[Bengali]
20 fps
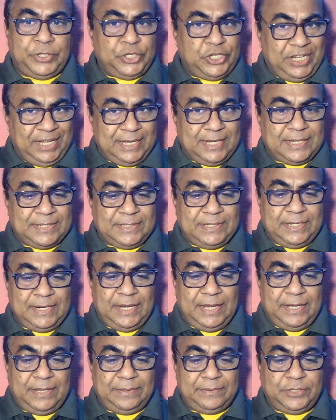শেখ
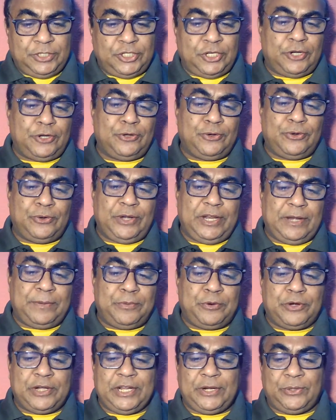হাসিনা জনগণের
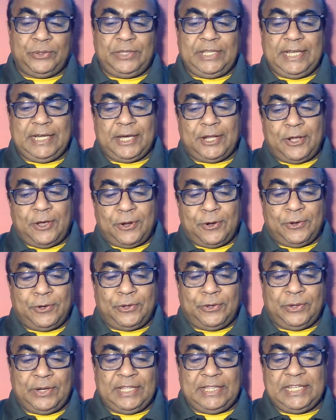ভোটের অধিকার হরণ
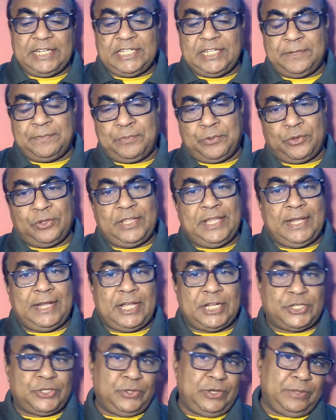করে দেশের প্রধান
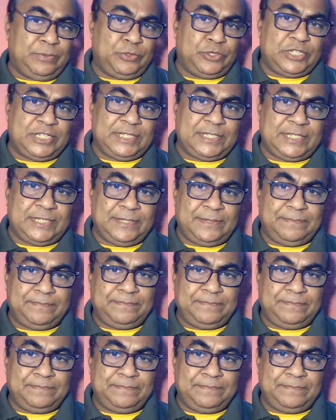আসনে বসেছে